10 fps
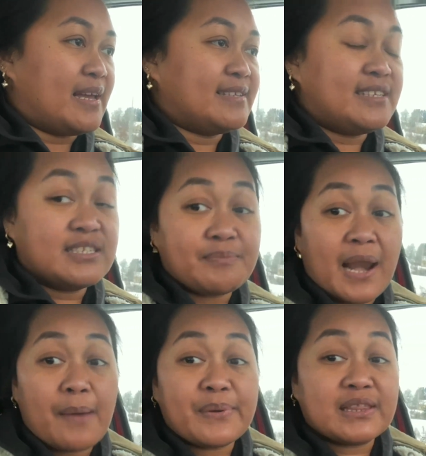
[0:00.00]
And since
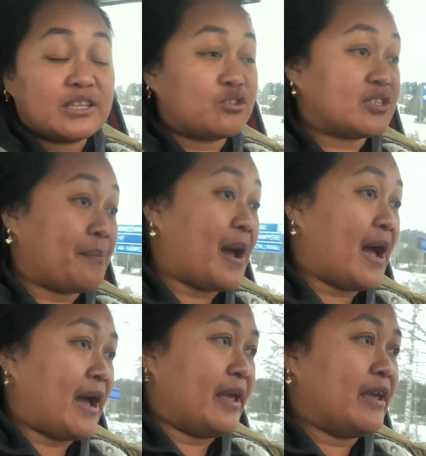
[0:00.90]
malapit lang to sa
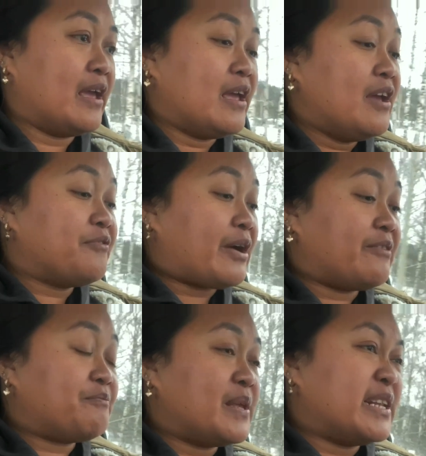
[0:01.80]
bahay,
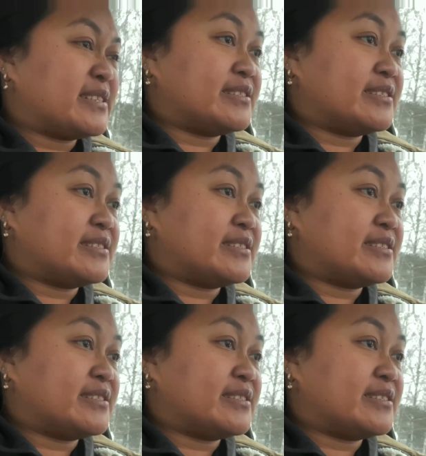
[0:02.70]
5 minutes